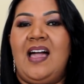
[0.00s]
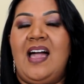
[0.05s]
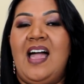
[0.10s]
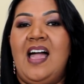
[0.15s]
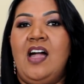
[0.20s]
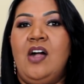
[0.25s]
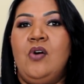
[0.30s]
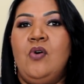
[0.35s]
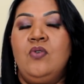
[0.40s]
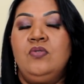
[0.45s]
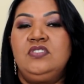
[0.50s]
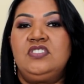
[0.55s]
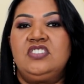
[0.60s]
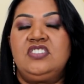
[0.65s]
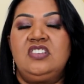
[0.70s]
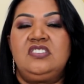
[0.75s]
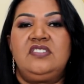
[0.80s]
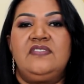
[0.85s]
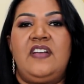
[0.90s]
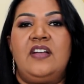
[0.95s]
aonde a
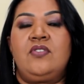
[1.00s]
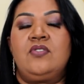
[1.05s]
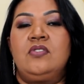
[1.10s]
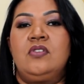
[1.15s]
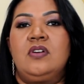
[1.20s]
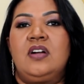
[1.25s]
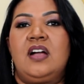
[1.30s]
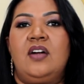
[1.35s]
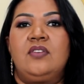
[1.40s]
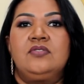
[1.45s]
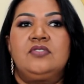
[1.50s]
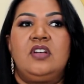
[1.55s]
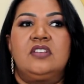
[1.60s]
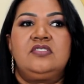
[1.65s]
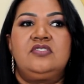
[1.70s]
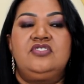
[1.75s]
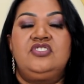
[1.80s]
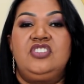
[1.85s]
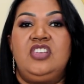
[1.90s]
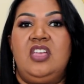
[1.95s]
gente vai colocar o
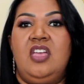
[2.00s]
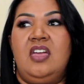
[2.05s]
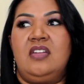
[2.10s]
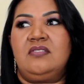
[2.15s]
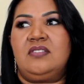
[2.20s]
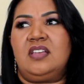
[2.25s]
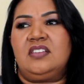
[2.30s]
nosso dinheiro